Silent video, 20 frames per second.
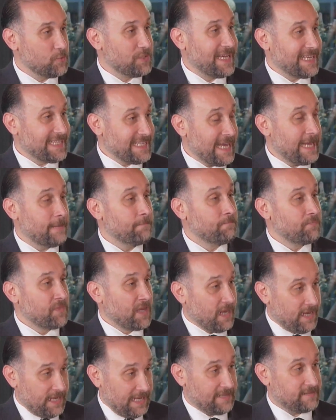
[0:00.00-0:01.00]
üzerine
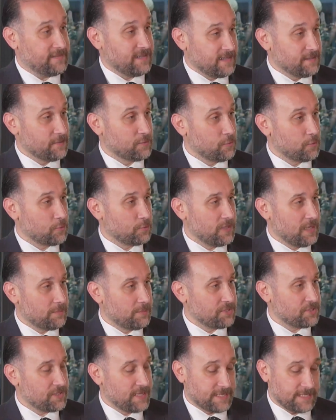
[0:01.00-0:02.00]
hayatlarını
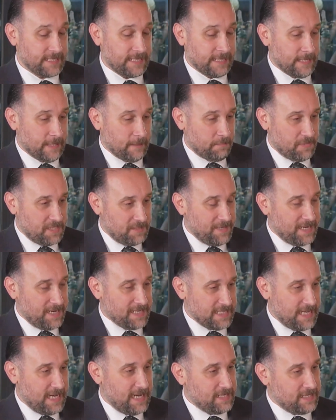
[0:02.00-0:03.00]
kurgulamışlar. Biz
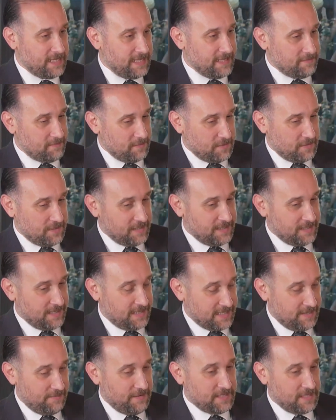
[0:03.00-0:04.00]
biraz herhalde e,
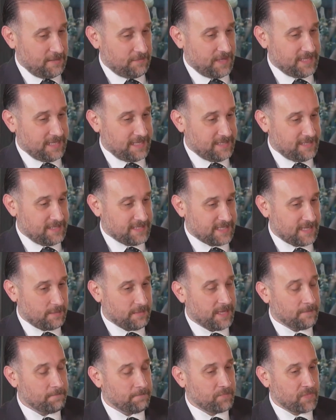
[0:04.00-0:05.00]
az evvel de ifade ettiğiniz
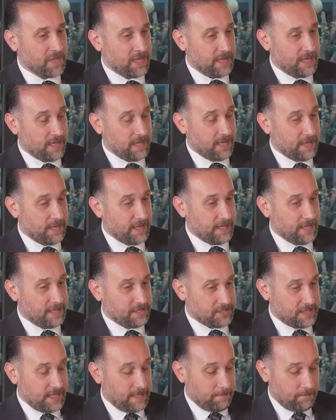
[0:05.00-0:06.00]
gibi e,
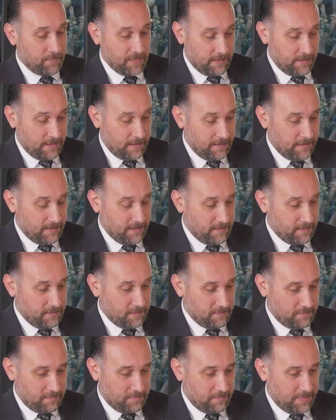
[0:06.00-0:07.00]
işte e,
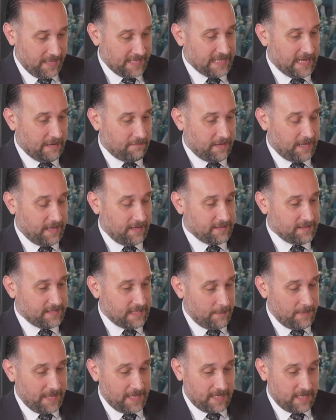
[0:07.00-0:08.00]
bedava
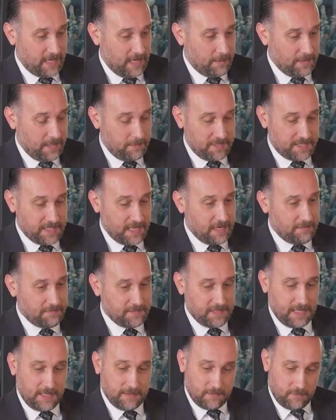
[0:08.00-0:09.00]
yemek ama bir
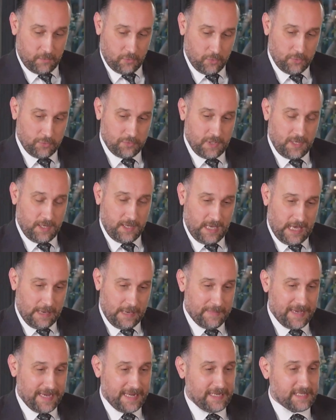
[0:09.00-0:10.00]
taraftan onun
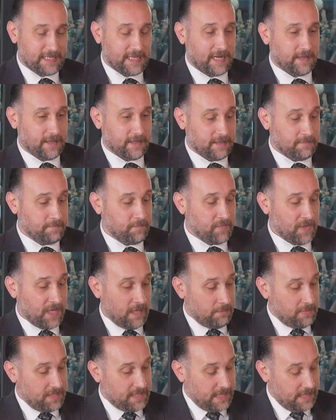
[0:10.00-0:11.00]
emeğini de alalım.
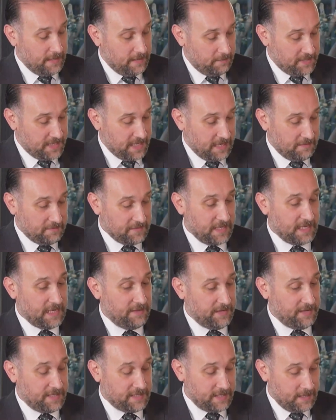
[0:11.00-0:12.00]
Bir, ta bir taraftan
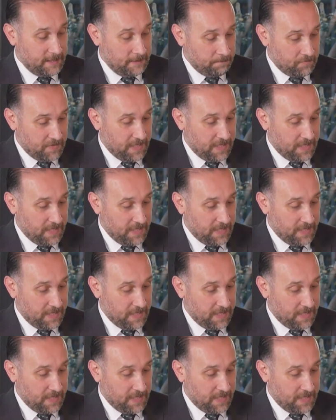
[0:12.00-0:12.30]
evet